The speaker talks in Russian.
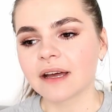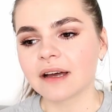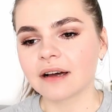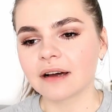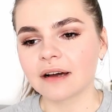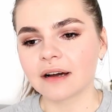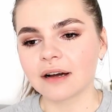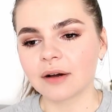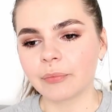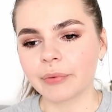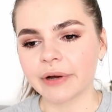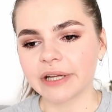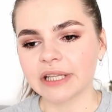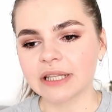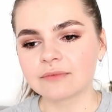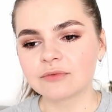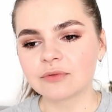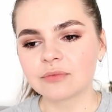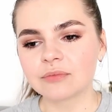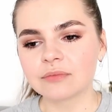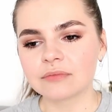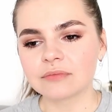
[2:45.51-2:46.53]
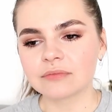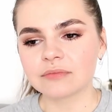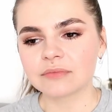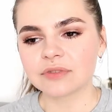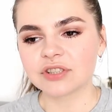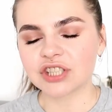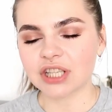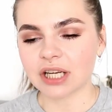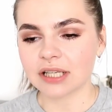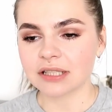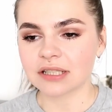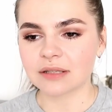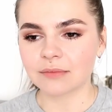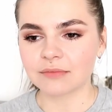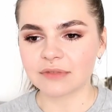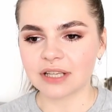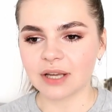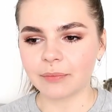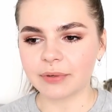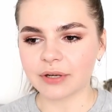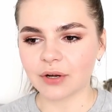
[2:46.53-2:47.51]
А, поэтому часто
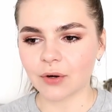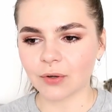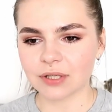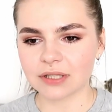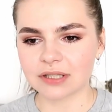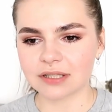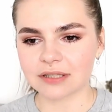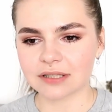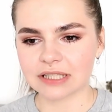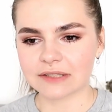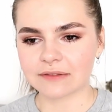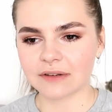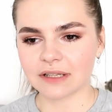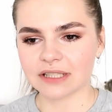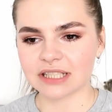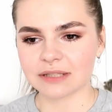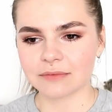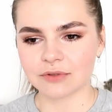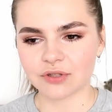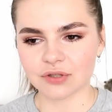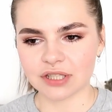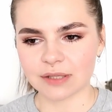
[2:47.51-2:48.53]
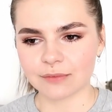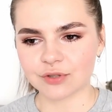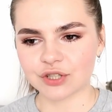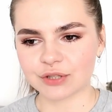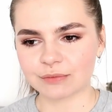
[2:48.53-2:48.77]
мне приходится разрываться между тем,